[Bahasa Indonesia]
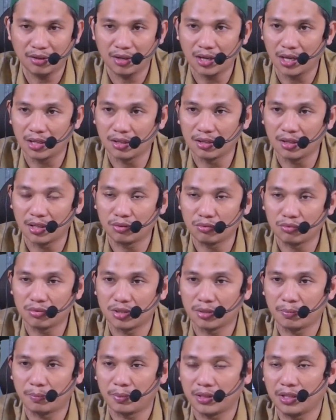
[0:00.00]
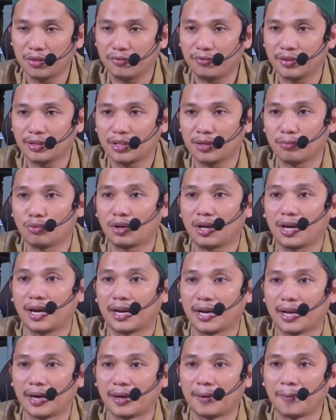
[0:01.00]
oleh Allah itu seperti fata
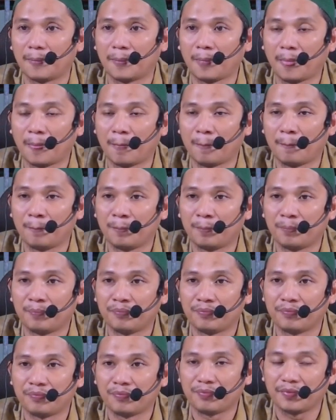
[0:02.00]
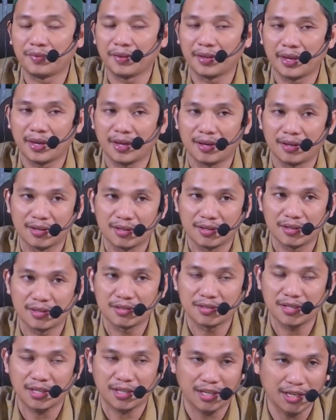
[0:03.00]
morgana. Ya,
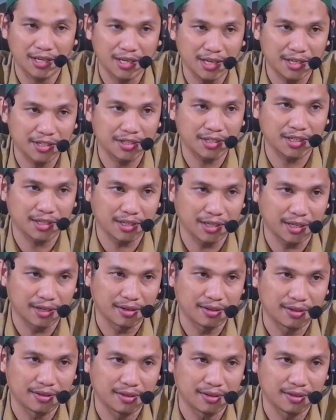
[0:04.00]
saking dahsyatnya.